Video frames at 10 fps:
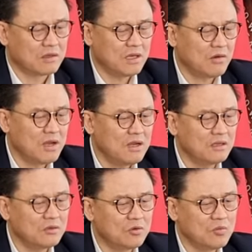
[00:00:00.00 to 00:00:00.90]
기
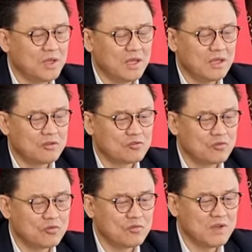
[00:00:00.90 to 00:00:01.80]
관련 그룹이
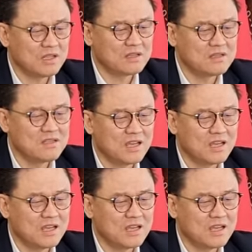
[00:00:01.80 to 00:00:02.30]
중국 및 전